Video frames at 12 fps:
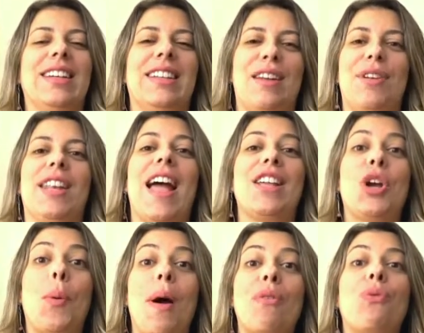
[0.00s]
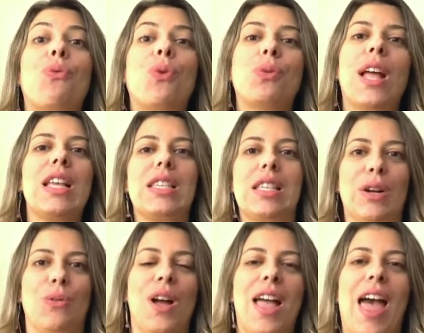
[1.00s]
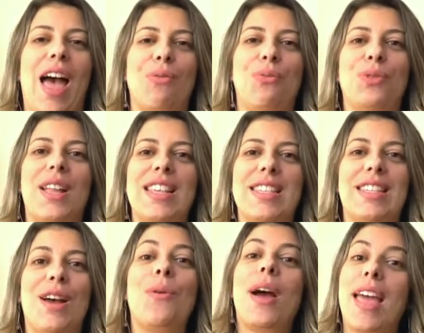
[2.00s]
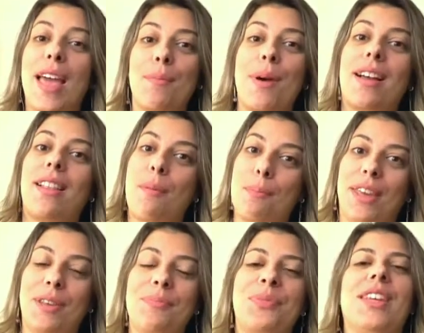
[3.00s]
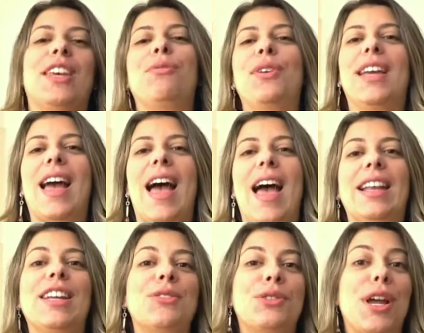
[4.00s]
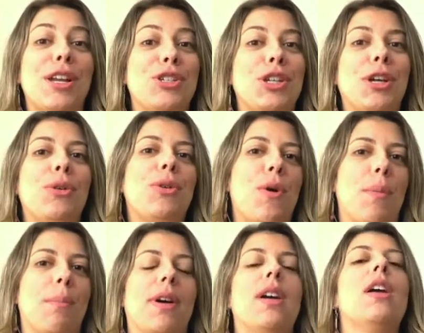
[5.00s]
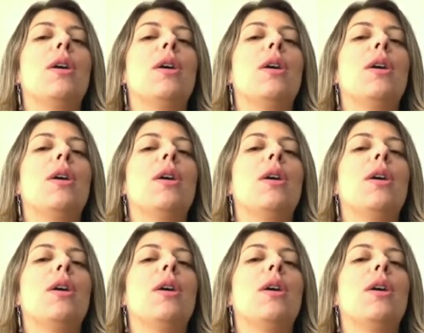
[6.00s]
Na verdade, é uma fundação, a Fundação Emma Clabin, que fica ali no Jardim Europa.